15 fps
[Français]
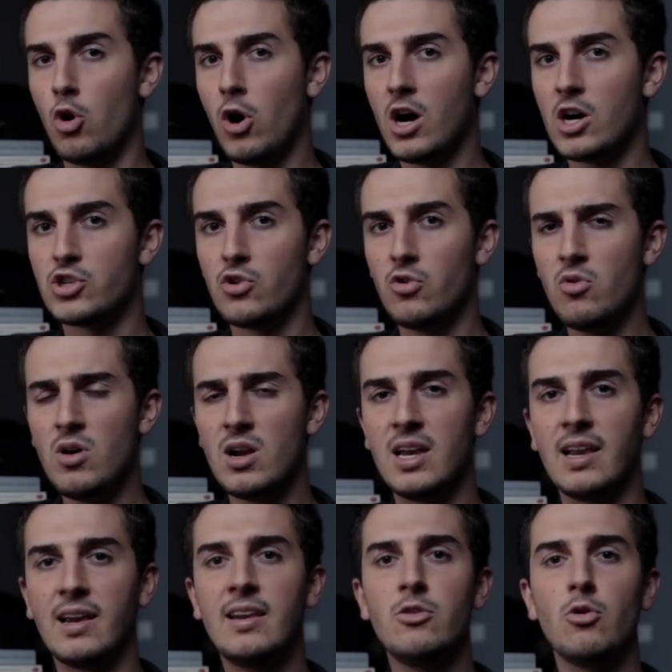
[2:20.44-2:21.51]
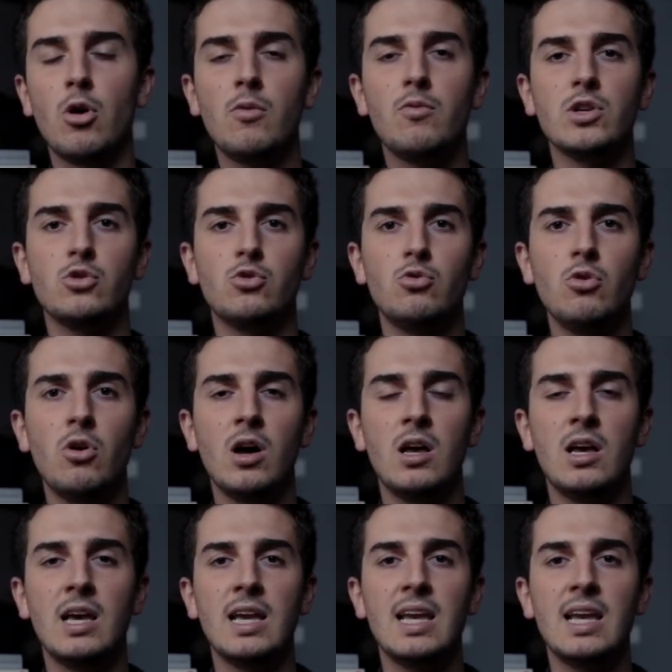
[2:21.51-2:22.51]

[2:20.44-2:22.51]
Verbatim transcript: leur argent, les clés de leur voiture,